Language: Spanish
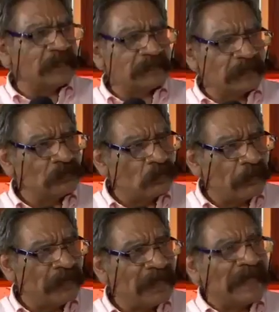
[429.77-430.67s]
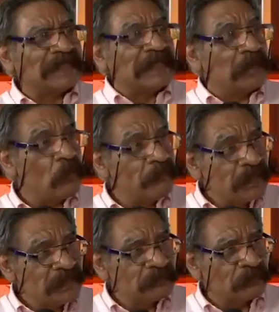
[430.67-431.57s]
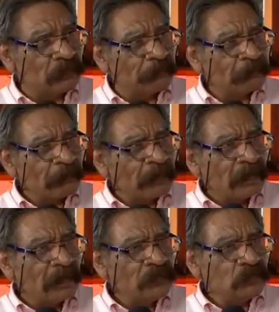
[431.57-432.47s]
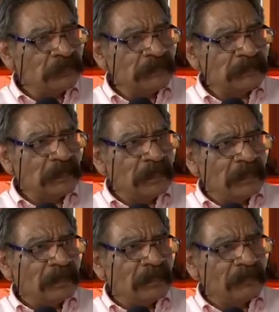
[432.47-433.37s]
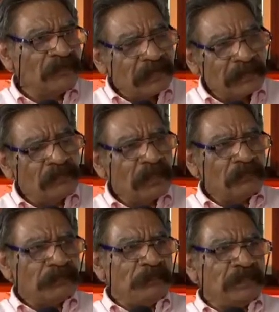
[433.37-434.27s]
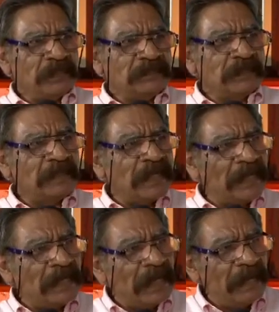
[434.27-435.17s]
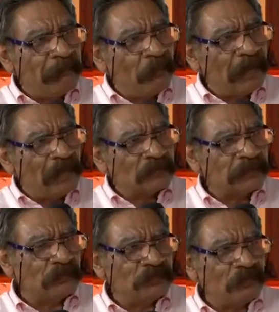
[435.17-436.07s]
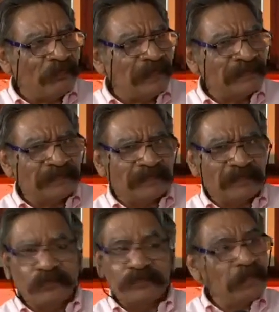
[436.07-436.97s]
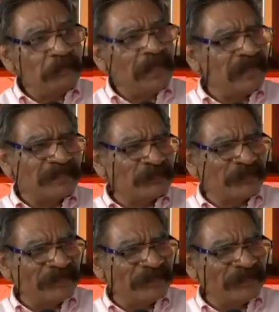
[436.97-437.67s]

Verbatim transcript: Centroamérica, de lo mismo. Entonces, fíjate, hay una cosa muy interesante, en la época los autores no sabían eso,